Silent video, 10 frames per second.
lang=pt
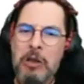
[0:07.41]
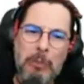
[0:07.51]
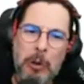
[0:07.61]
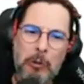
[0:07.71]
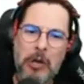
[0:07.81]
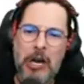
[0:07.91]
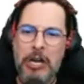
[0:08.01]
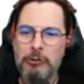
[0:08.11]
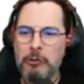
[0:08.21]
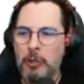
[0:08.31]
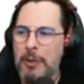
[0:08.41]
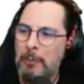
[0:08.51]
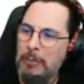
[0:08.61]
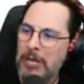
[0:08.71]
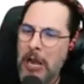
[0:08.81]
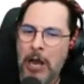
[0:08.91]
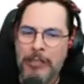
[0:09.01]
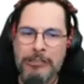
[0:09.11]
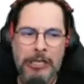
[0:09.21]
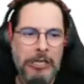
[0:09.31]
Pô, o cara usou minha
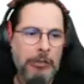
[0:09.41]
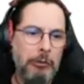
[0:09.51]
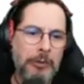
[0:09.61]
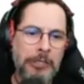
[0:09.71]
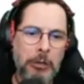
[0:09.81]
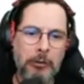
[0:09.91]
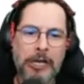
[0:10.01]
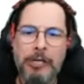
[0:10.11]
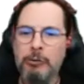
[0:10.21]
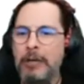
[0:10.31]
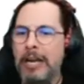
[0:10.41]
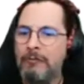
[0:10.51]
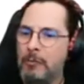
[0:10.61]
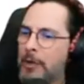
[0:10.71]
piada e não me deu crédito. O cara viu